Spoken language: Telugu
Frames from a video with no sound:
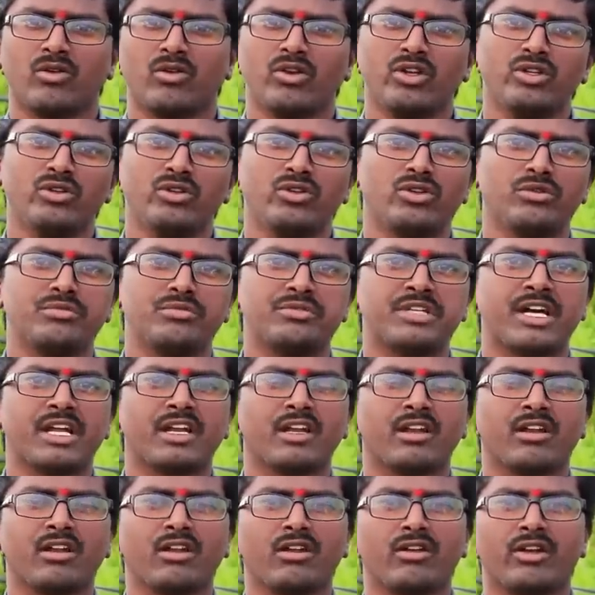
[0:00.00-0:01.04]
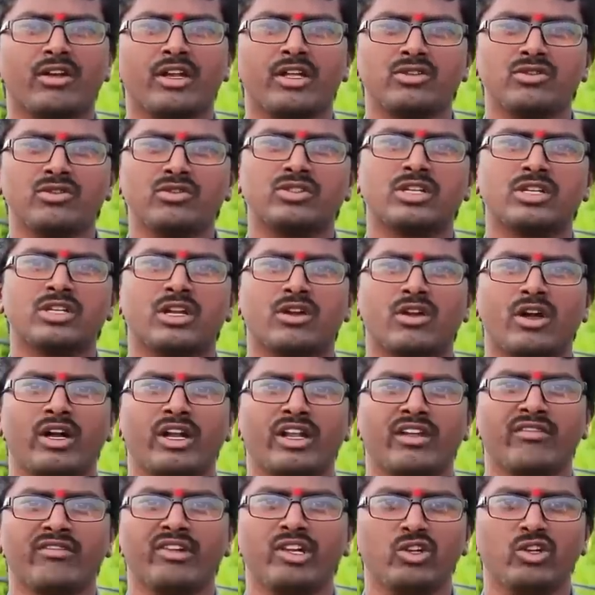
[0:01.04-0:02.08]
కొన్ని యూట్యూబ్ ఛానళ్ళలో నేను చూశాను
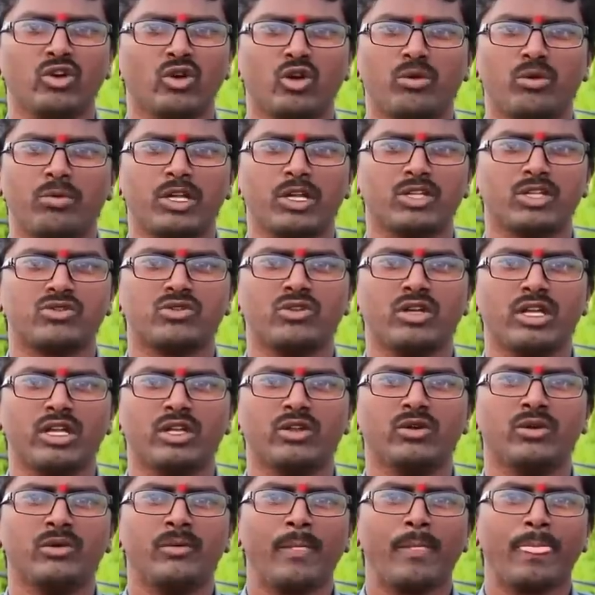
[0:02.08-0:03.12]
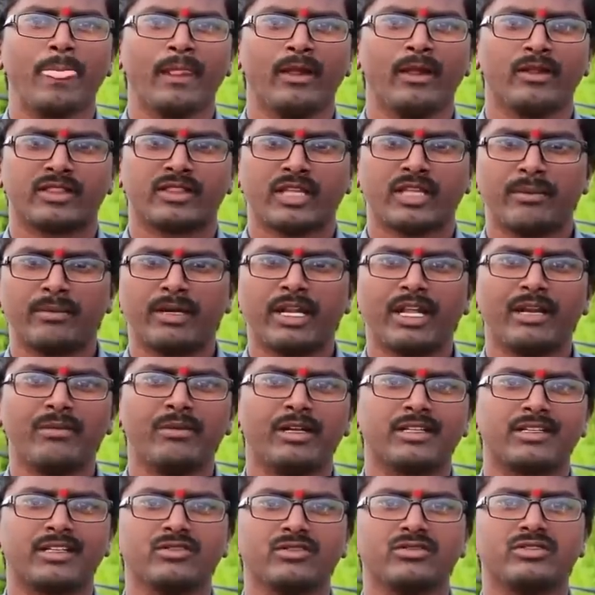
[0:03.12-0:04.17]
అంటే వీడియో లోపల చూడలేదు
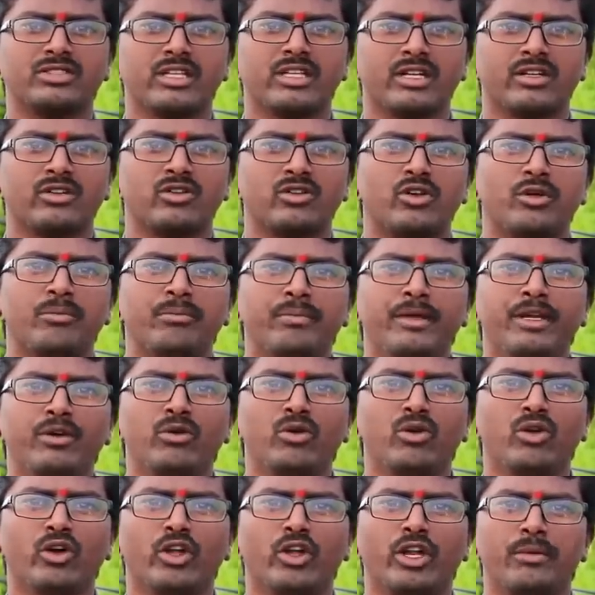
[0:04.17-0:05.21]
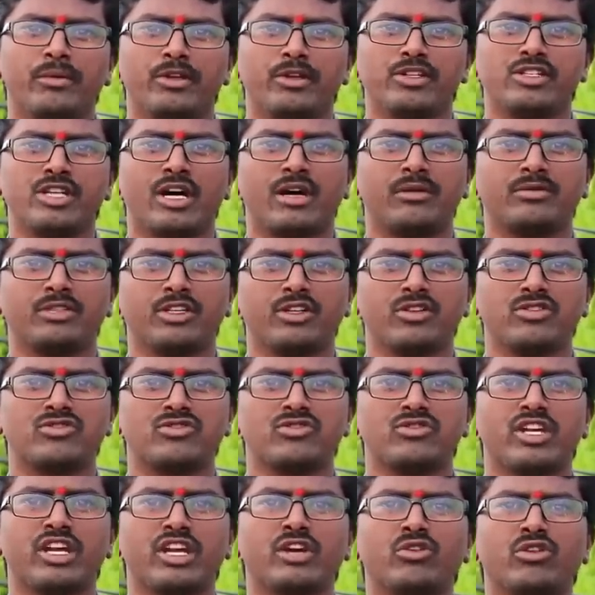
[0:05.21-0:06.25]
తమనేలు మాత్రం చూశాను మీ ఊళ్ళోనే మీరు జాబ్
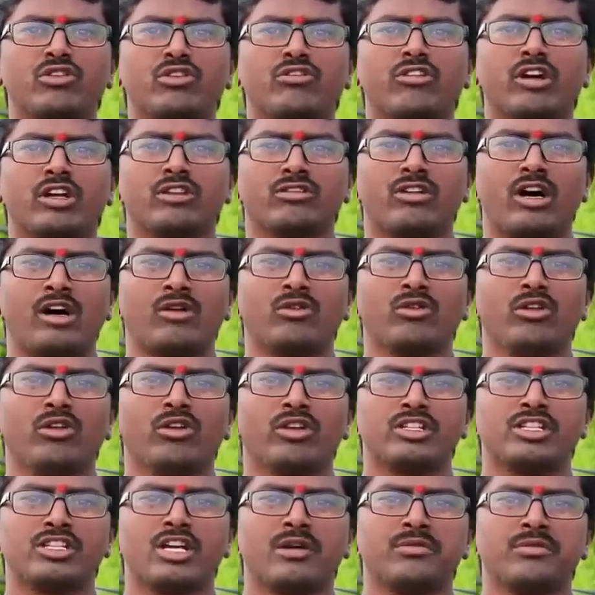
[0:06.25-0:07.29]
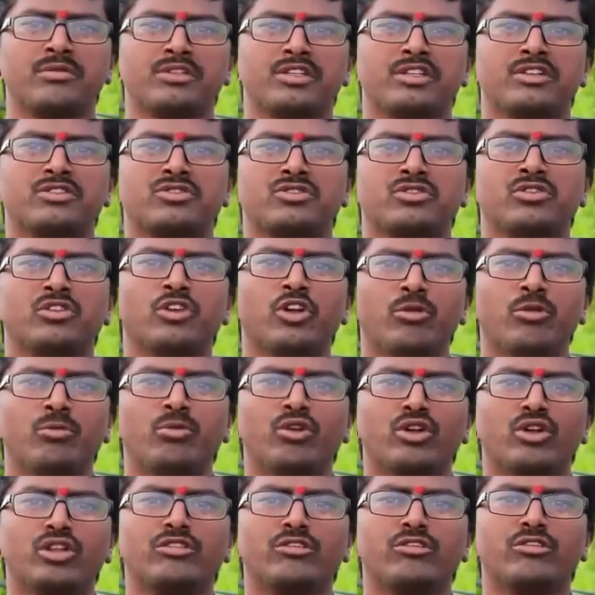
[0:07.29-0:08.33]
చేయొచ్చు ఏ ఊరు వాళ్ళు ఆ ఊళ్ళోనే జాబ్ చేయొచ్చు
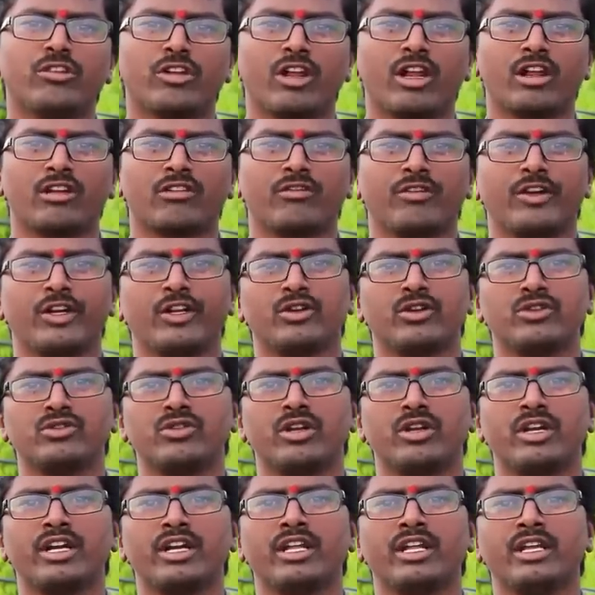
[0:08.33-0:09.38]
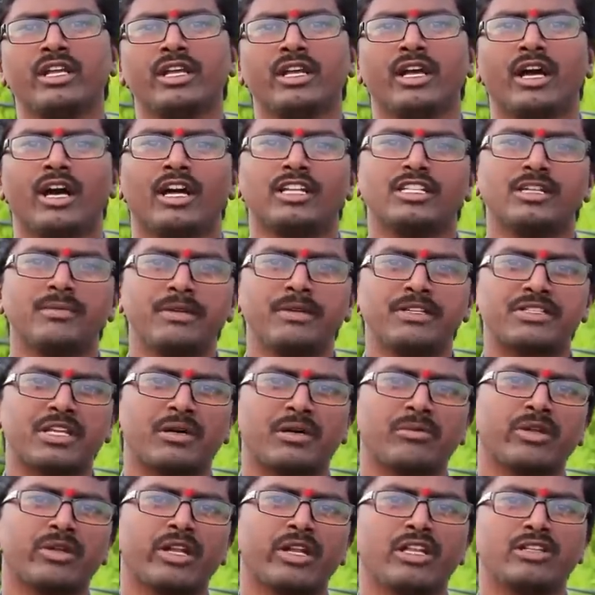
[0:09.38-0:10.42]
పూర్తి వివరాలకు వీడియో చూడండి అని చెప్పేసి
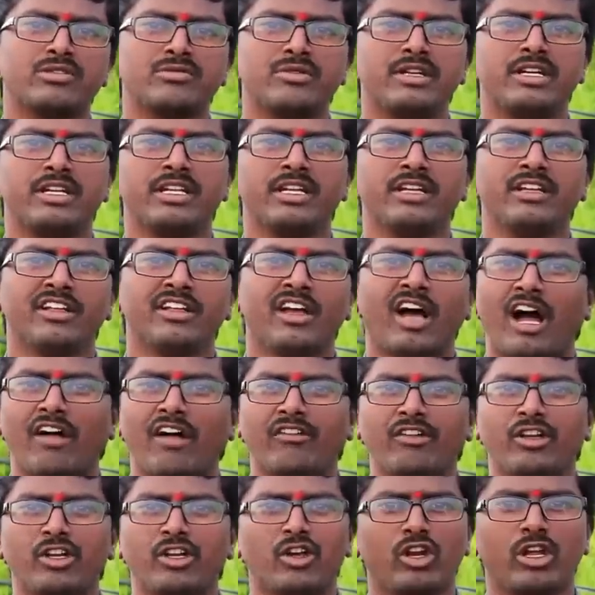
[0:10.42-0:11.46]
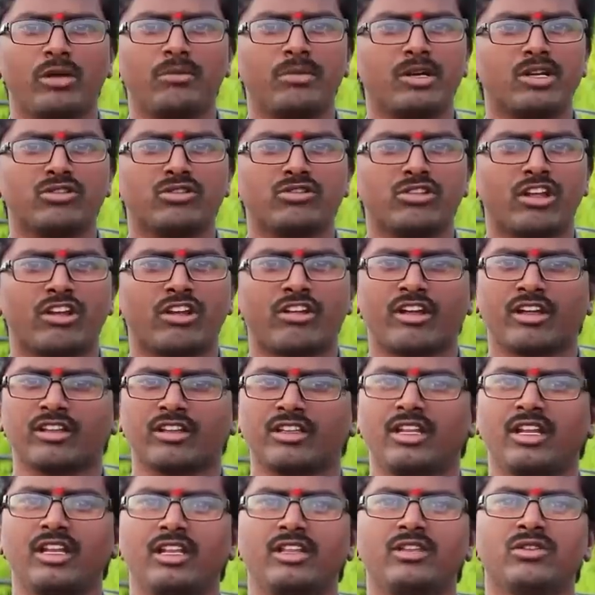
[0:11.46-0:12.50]
తమనేల్స్ పెట్టి ఆ వీడియోలో ఏం పెడుతున్నారో
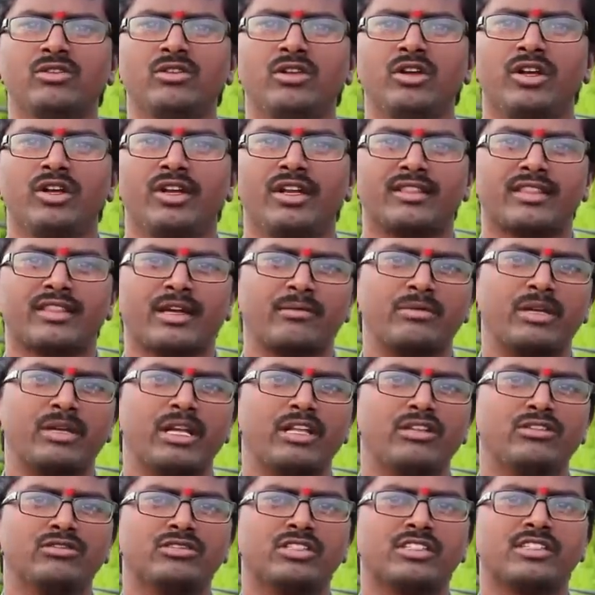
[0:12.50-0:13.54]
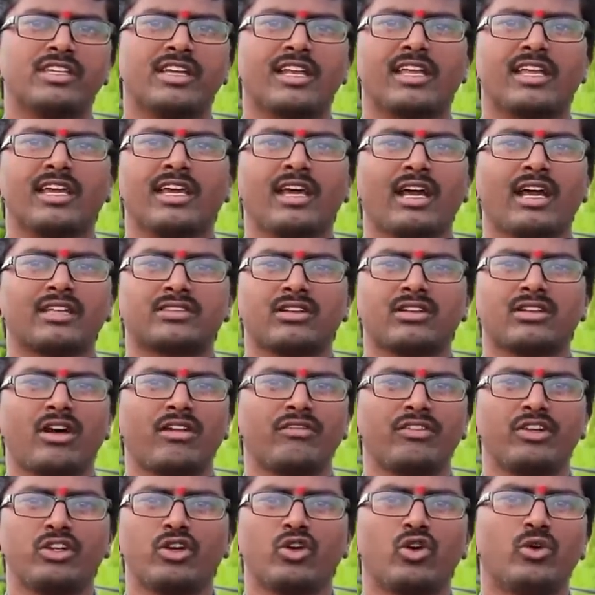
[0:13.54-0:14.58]
నాకు తెలియదు నేను తమ్నేల్ చూసేసరికి అసలు
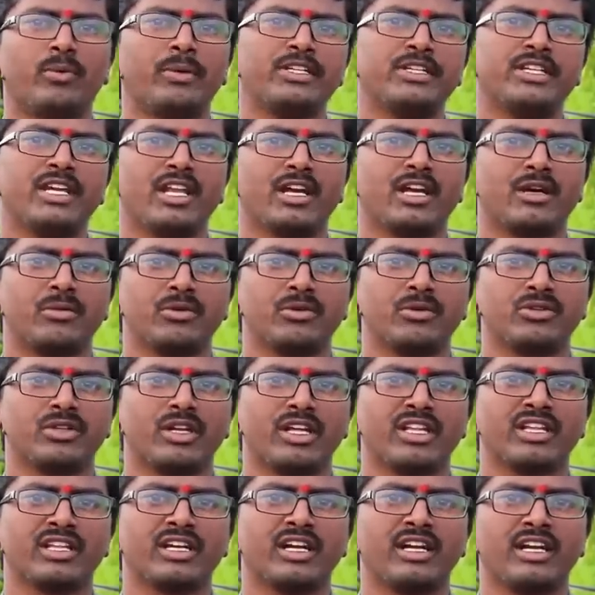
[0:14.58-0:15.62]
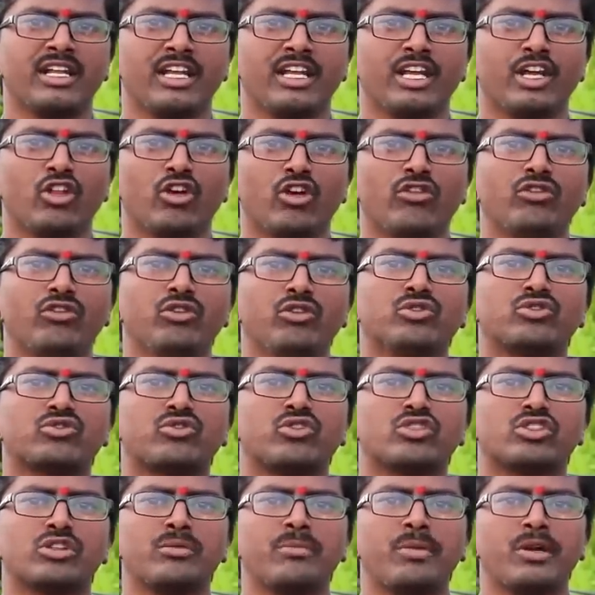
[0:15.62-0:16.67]
ఆ వీడియో ఓపెన్ చేయలేకపోతున్నాను ఎందుకంటే ఏదో
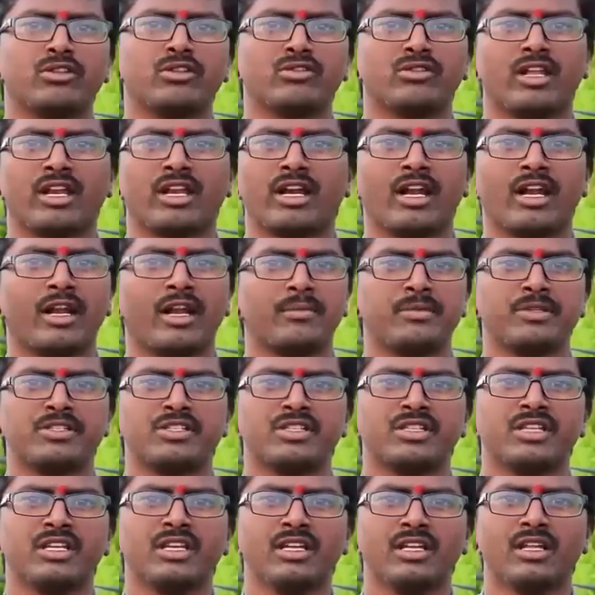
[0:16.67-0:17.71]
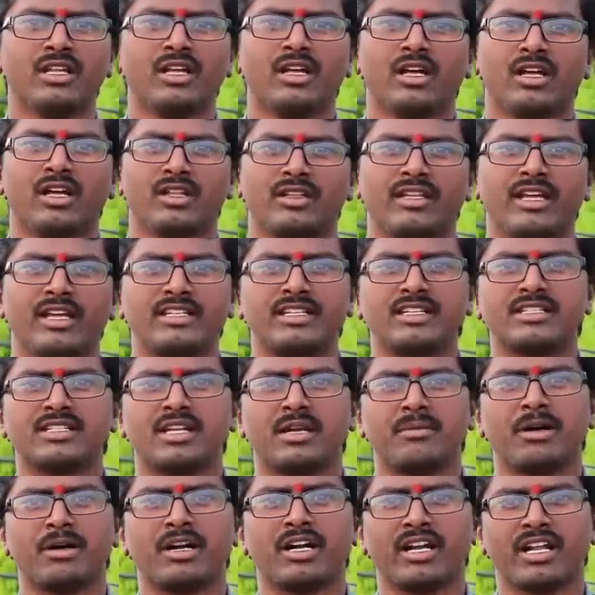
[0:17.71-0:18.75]
వ్యూస్ కోసం పెడుతున్నారని అనిపించింది
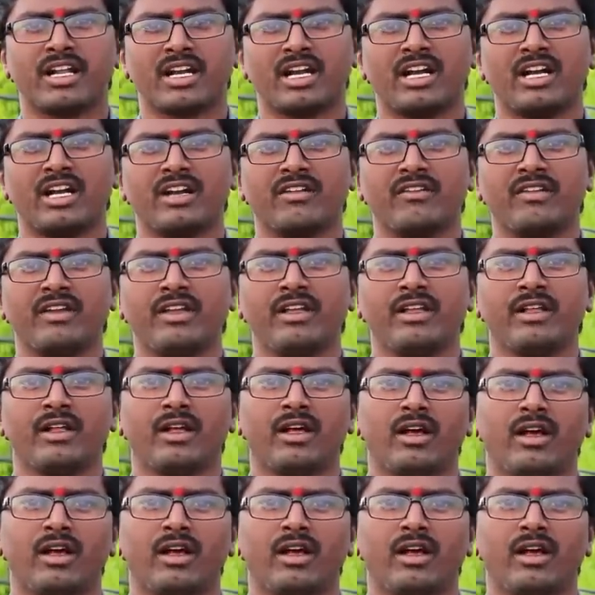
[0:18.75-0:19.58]
దయచేసి నమ్మకండి అట్లాంటివి